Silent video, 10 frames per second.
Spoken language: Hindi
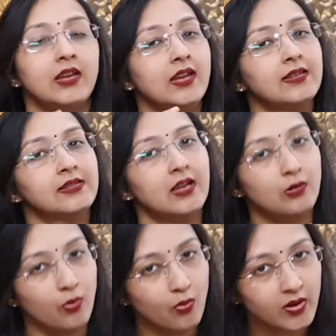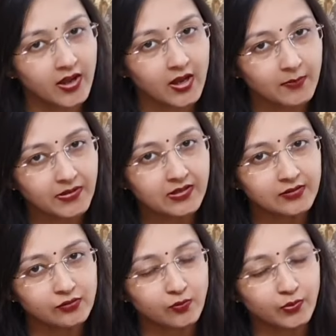एक साल हो गया है
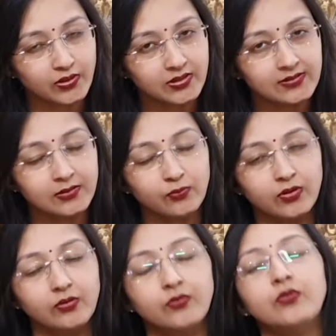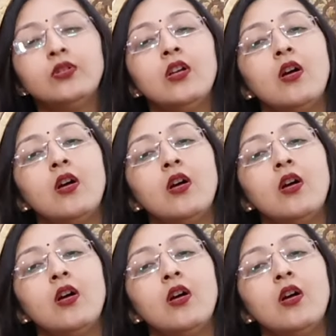पीरियड्स को पूरी तरह से रुके को